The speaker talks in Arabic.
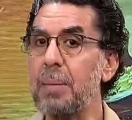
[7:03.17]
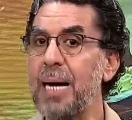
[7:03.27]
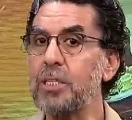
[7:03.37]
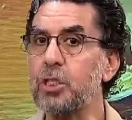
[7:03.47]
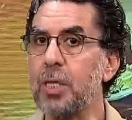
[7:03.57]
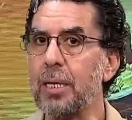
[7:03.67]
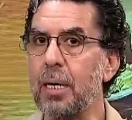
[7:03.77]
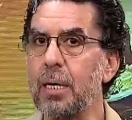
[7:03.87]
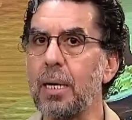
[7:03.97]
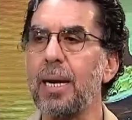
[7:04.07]
عادش
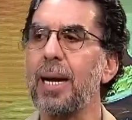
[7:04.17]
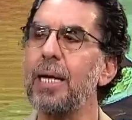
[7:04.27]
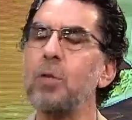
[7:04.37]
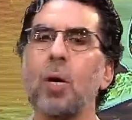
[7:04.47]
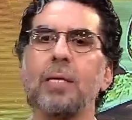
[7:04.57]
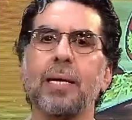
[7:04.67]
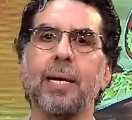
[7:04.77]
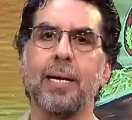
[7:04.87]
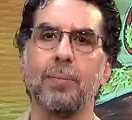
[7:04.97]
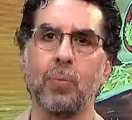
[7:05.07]
طايقك انتوا
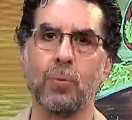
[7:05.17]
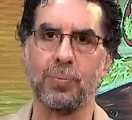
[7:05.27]
هتتجابوا